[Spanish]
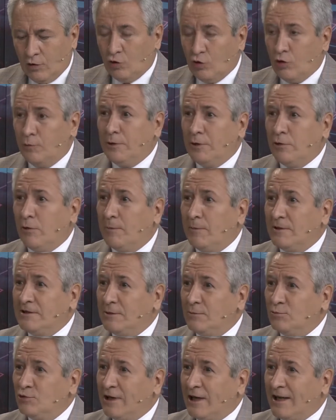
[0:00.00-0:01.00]
Domingo
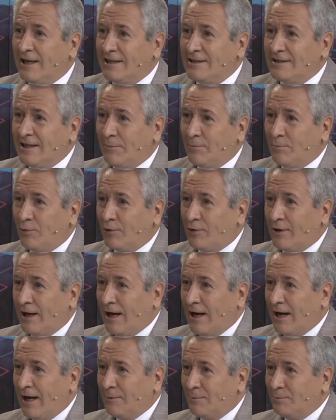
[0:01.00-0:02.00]
Amaya, muchas gracias por
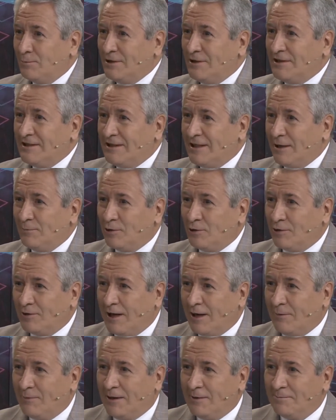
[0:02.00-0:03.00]
la visita al programa.